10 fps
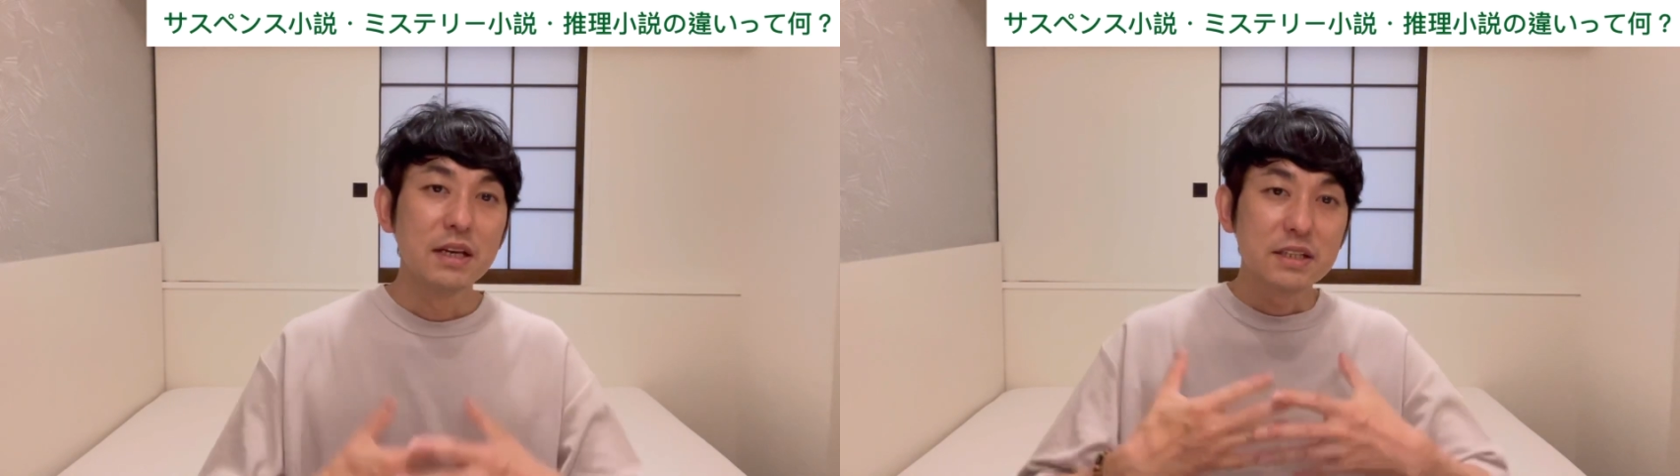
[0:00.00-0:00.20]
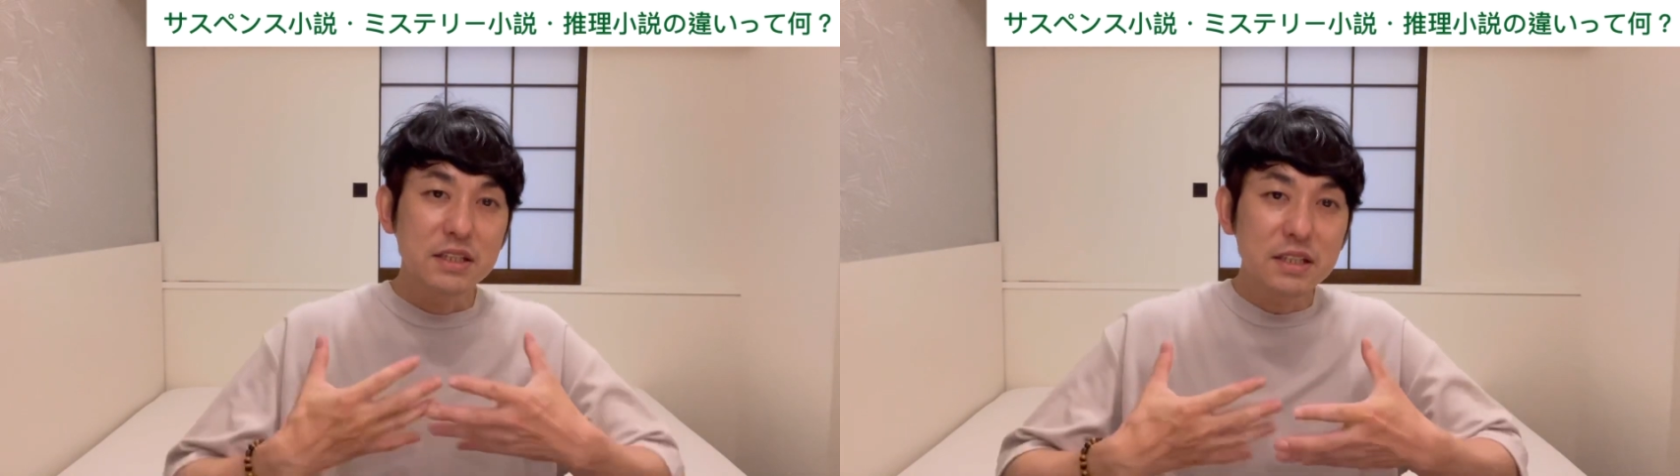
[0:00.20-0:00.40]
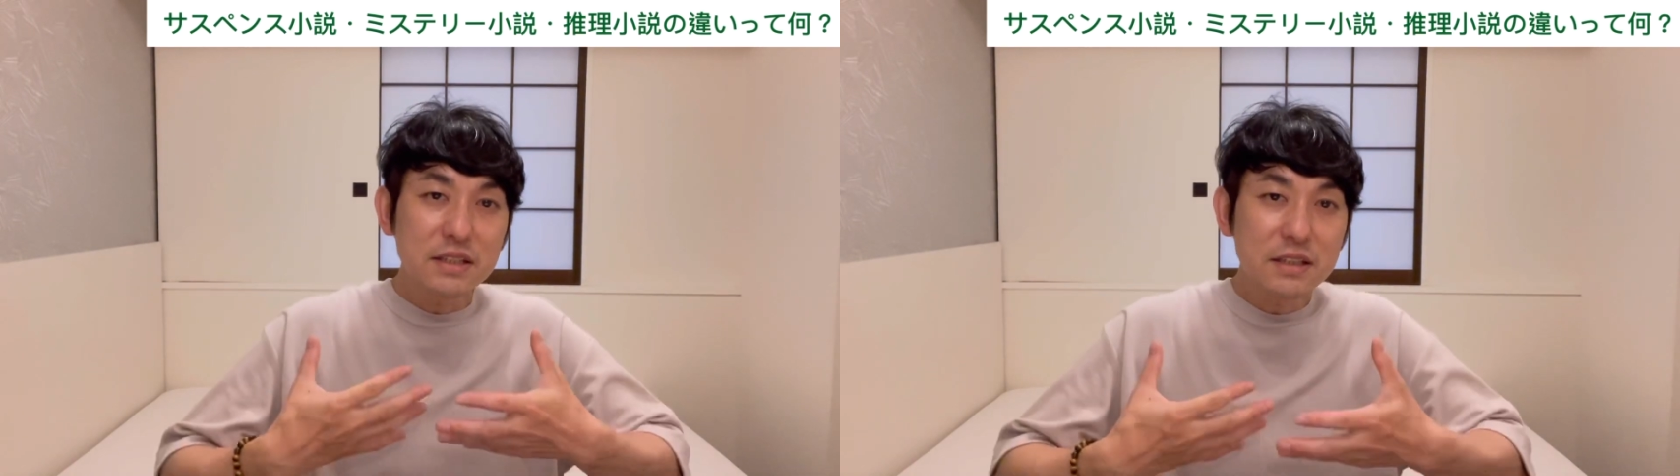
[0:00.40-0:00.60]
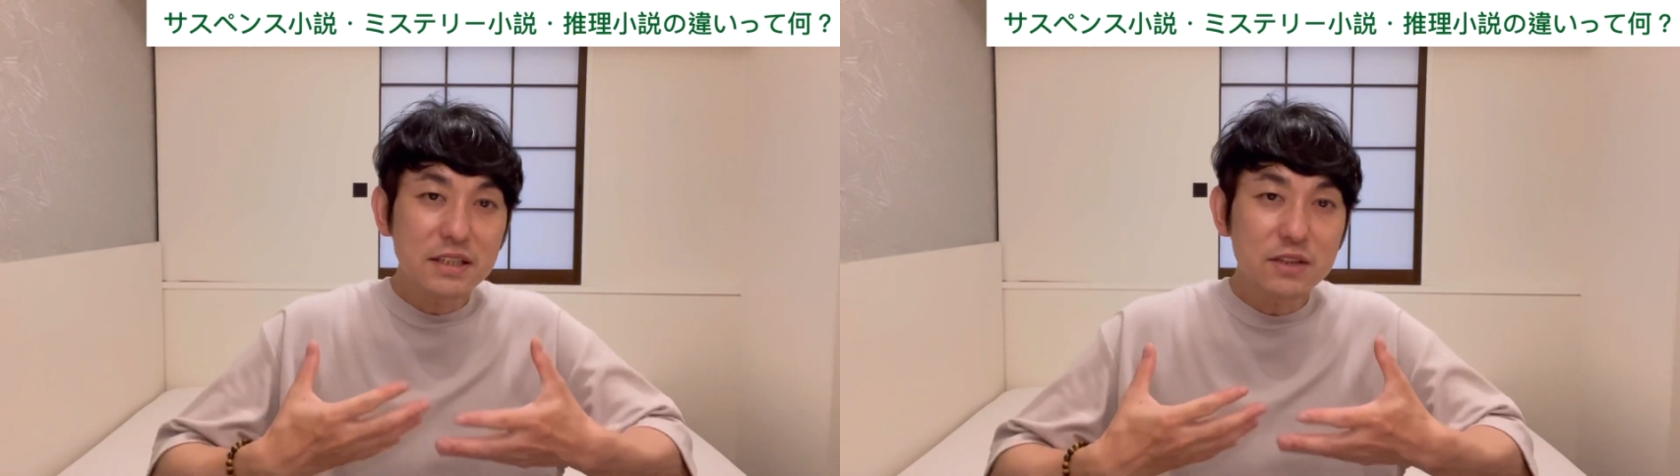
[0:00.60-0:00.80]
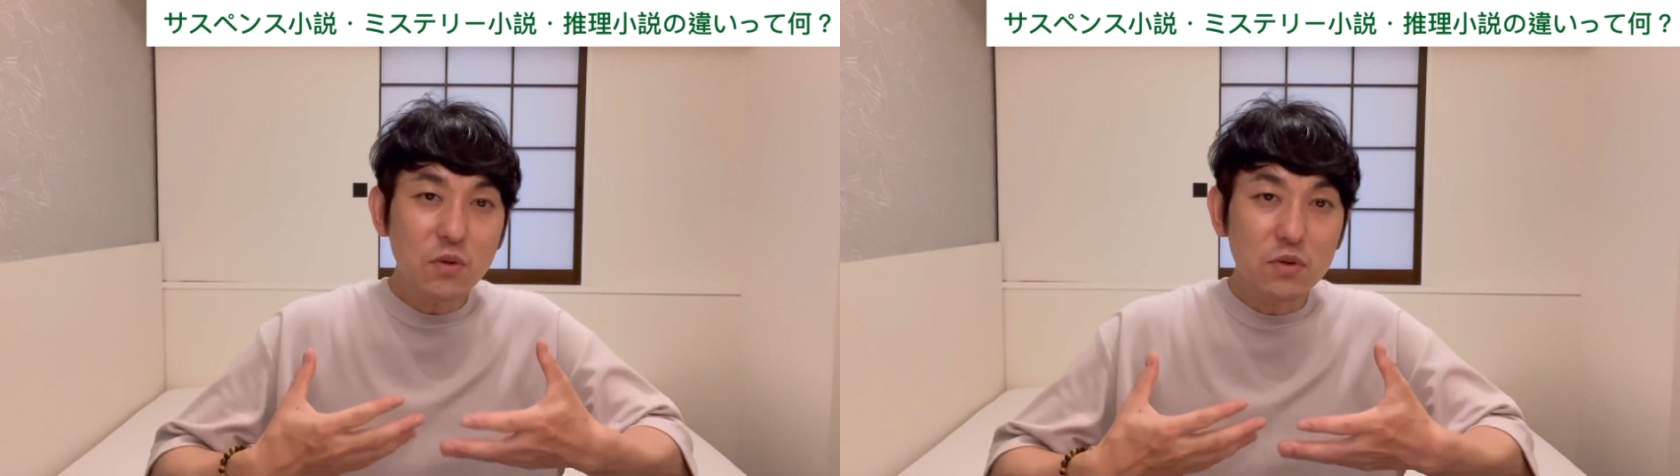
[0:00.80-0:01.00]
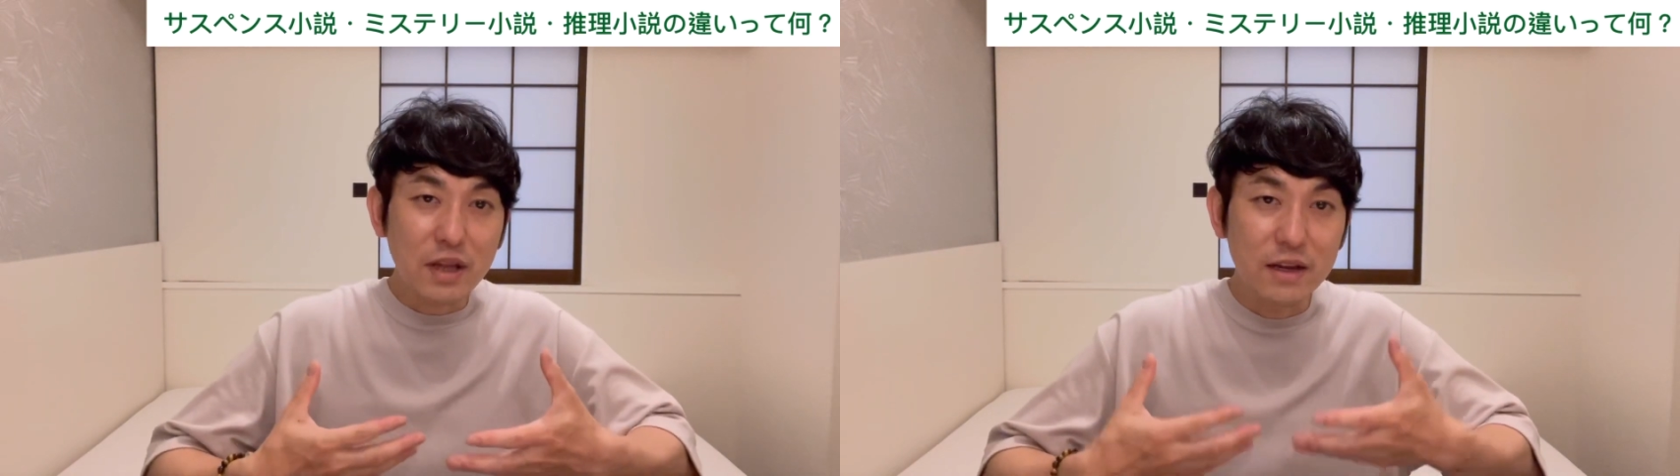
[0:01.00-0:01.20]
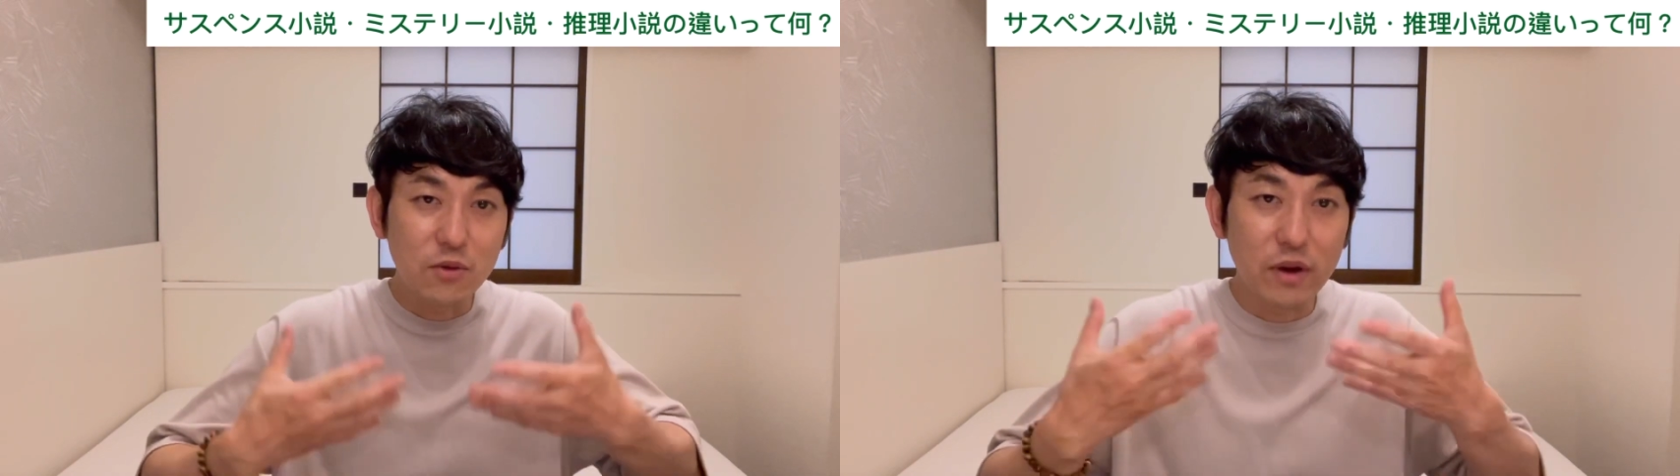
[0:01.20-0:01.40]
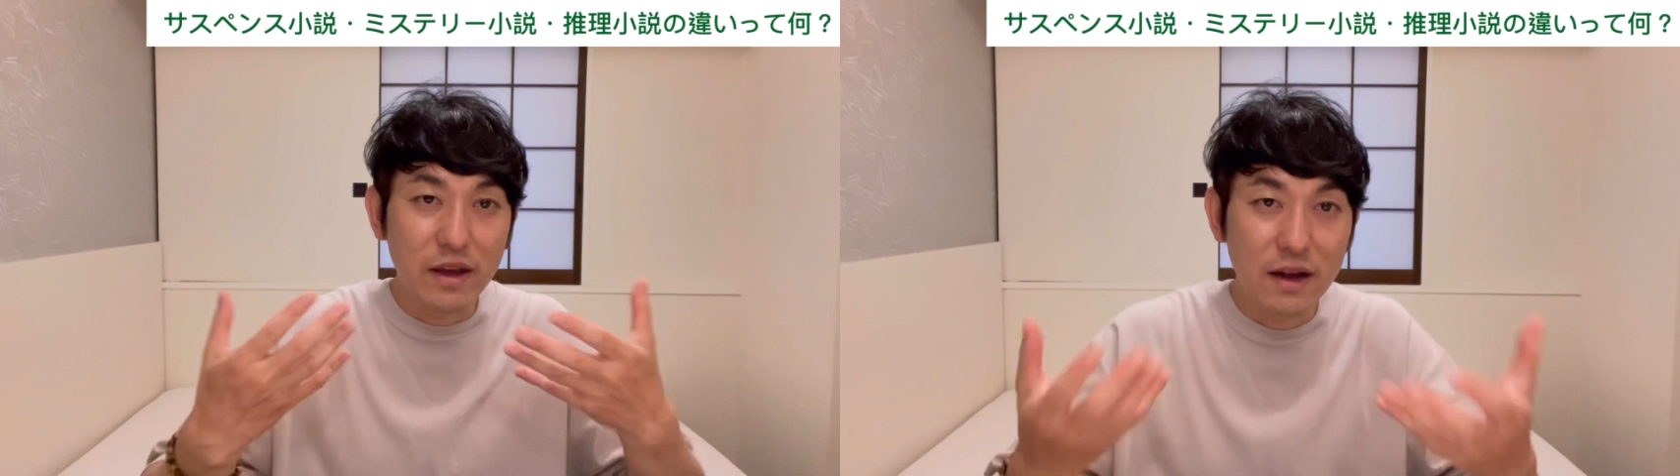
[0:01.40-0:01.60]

心理状態を